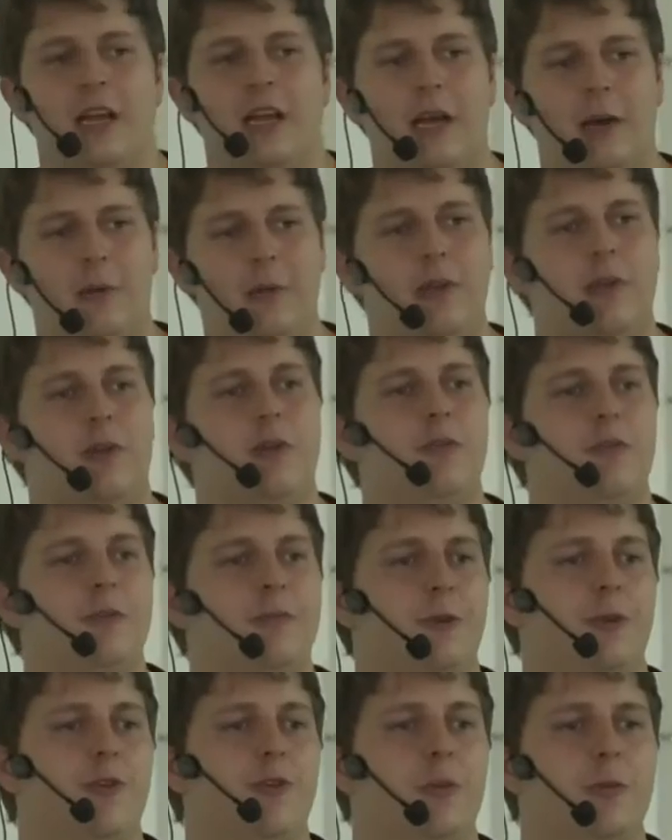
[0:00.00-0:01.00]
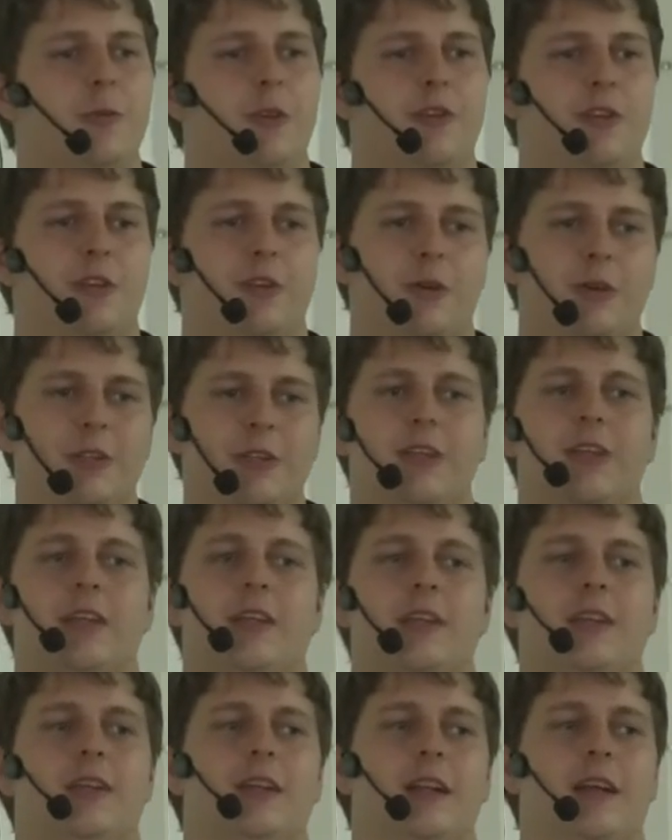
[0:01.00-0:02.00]
aber da kümmern wir uns darum, dass ihr noch
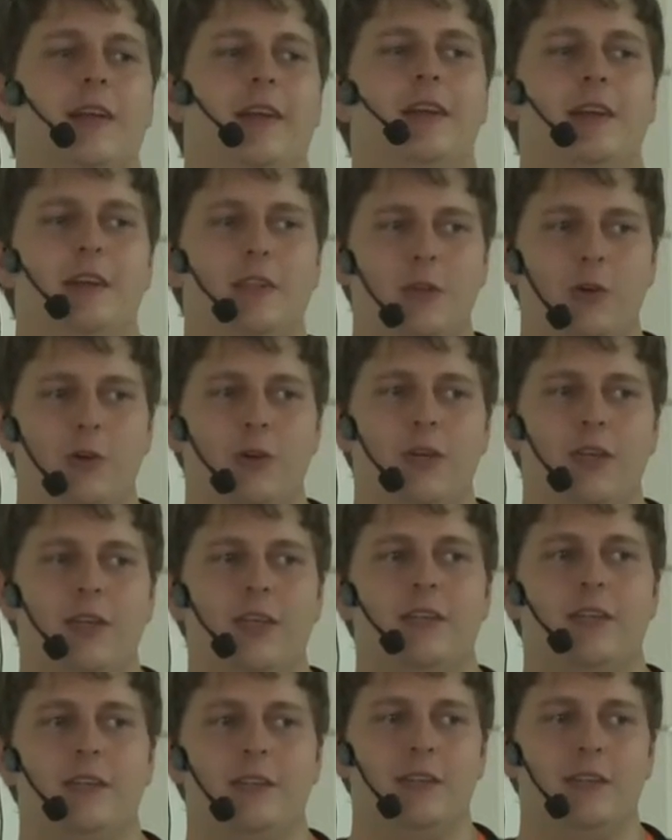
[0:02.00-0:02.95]
hinterher eine kleine Erinnerung kriegt,